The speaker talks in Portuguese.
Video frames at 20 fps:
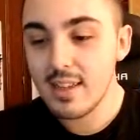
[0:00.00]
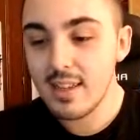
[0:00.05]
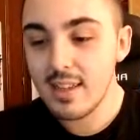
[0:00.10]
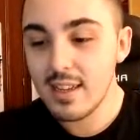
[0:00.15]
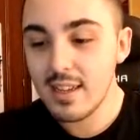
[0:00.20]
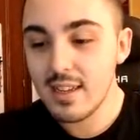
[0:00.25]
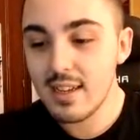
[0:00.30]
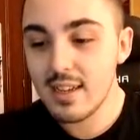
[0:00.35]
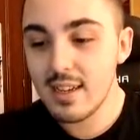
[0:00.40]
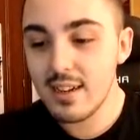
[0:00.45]

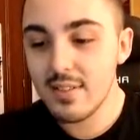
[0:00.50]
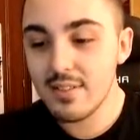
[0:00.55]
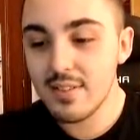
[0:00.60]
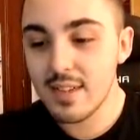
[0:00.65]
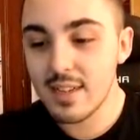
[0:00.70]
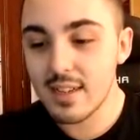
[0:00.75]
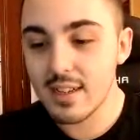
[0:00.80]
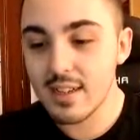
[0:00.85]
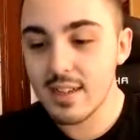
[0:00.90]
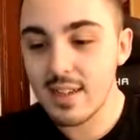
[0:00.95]
E a
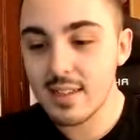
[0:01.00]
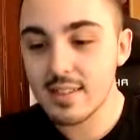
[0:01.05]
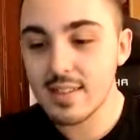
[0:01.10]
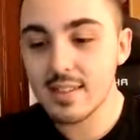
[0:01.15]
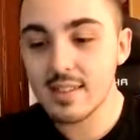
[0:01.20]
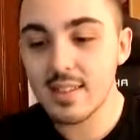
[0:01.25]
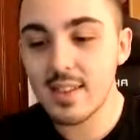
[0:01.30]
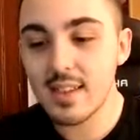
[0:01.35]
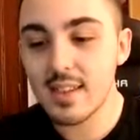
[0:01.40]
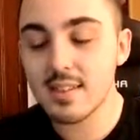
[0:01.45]
ver,
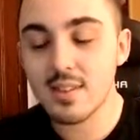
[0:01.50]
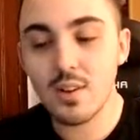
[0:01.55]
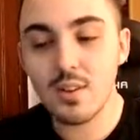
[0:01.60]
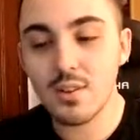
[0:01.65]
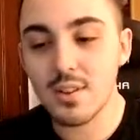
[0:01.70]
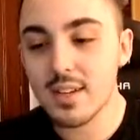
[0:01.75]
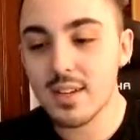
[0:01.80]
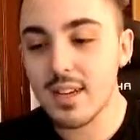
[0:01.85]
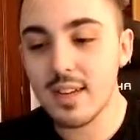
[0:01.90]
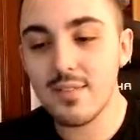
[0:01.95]
SSR só,
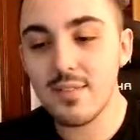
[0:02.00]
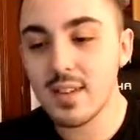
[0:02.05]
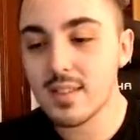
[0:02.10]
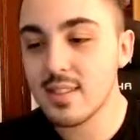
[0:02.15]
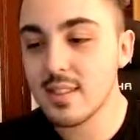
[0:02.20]
eh, vai ser